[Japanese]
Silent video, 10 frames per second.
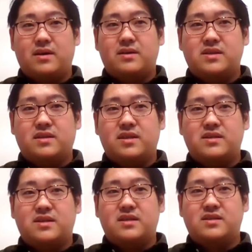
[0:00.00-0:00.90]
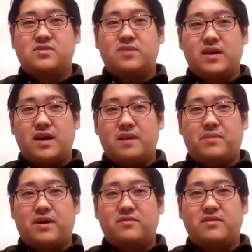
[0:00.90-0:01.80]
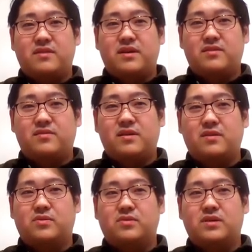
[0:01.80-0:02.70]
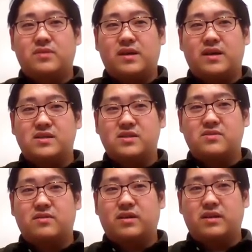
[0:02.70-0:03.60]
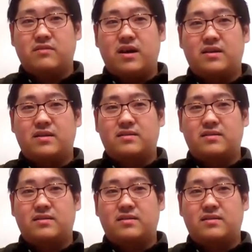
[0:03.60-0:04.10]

心停止レジストリやパーソナルヘルスレコードなどに関心のある方は、